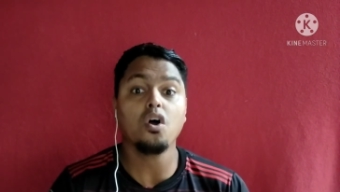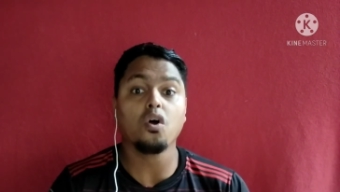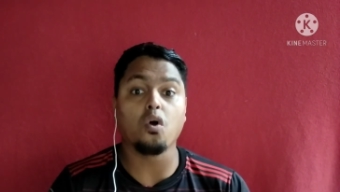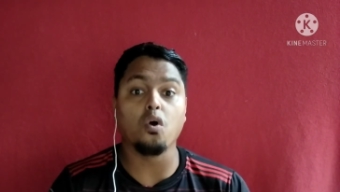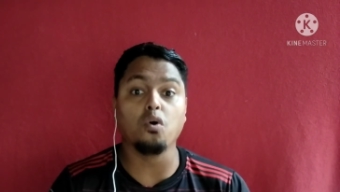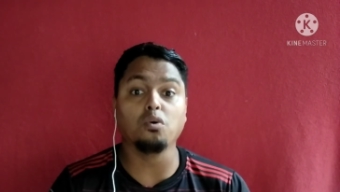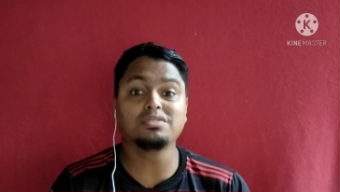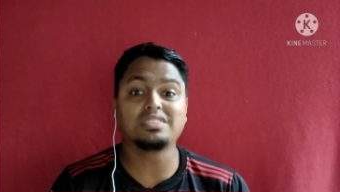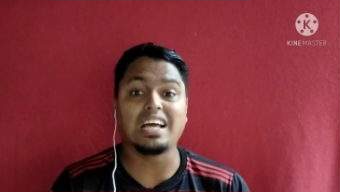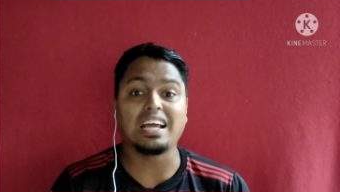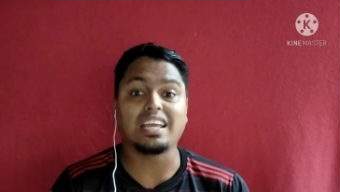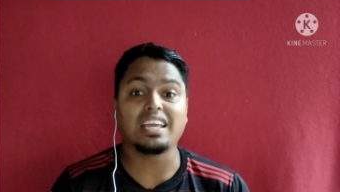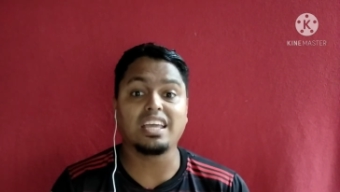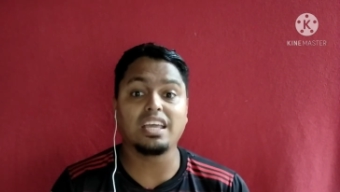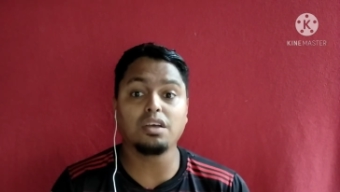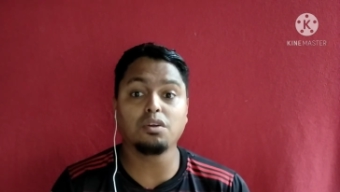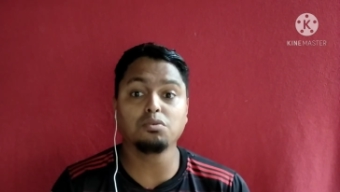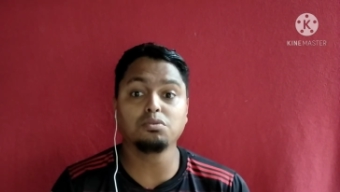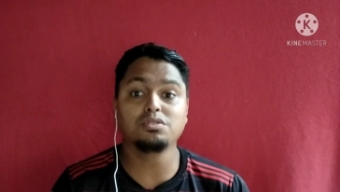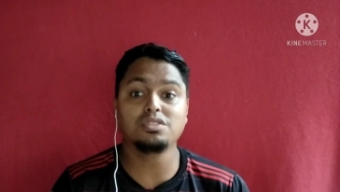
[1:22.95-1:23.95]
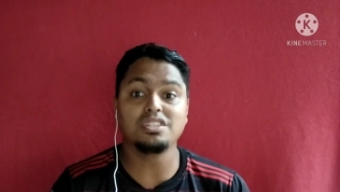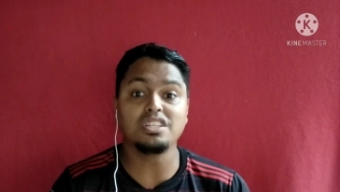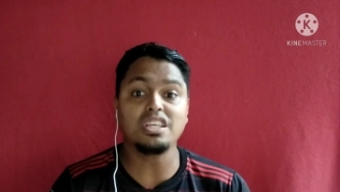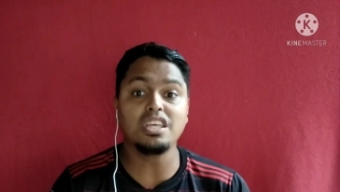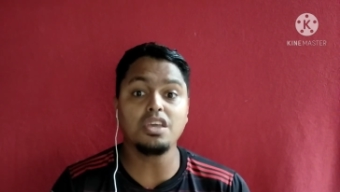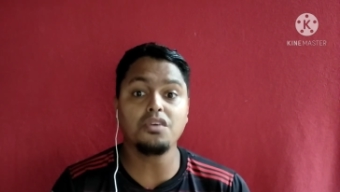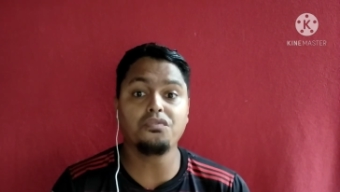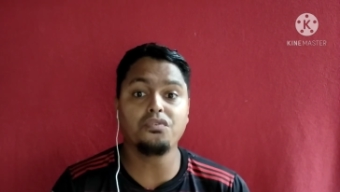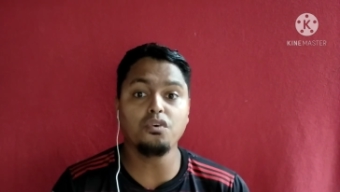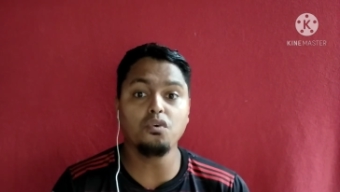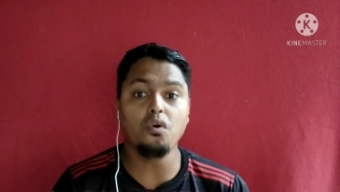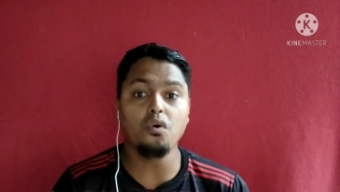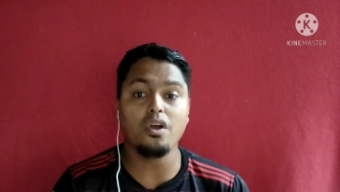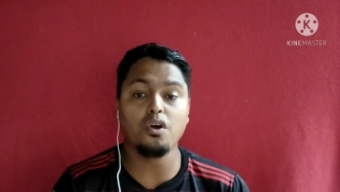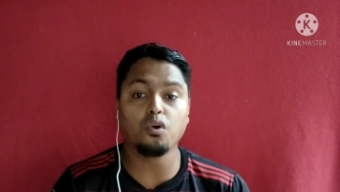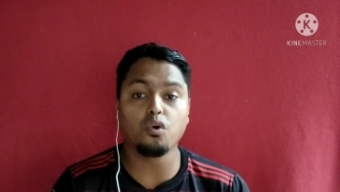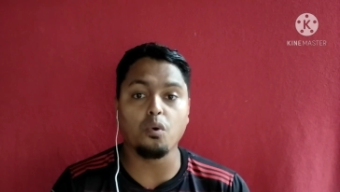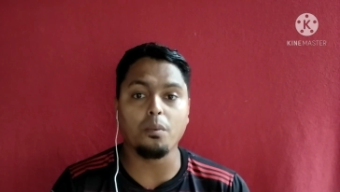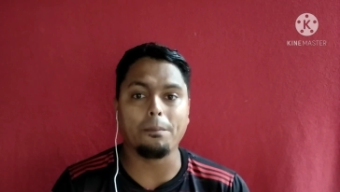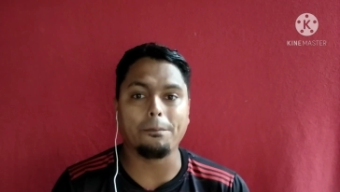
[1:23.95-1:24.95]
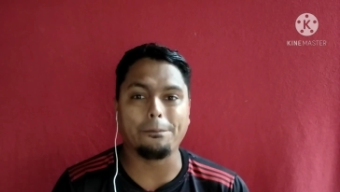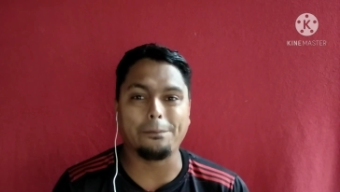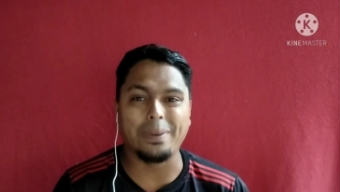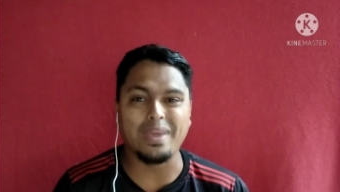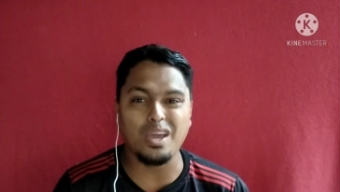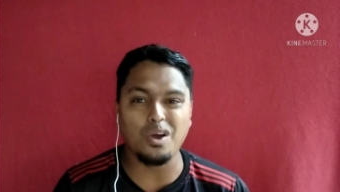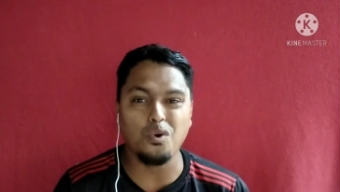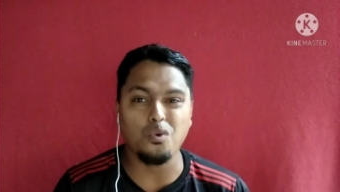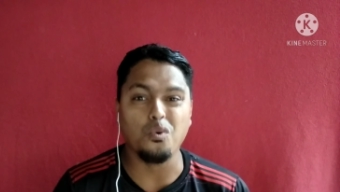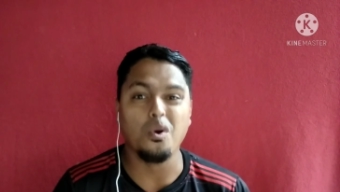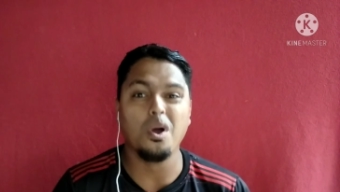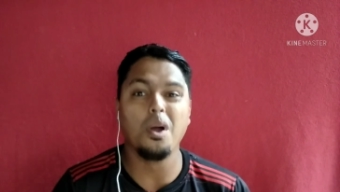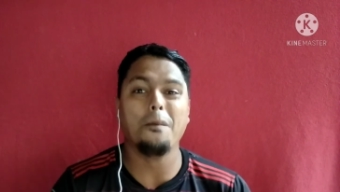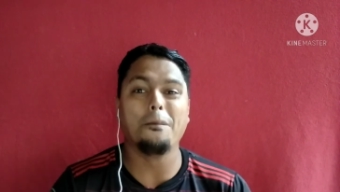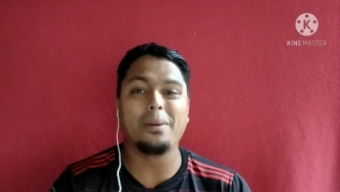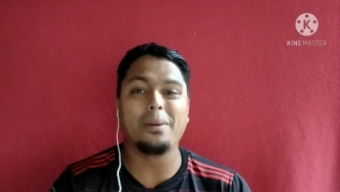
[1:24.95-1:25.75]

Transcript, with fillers: com o um zagueiro de nível europeu,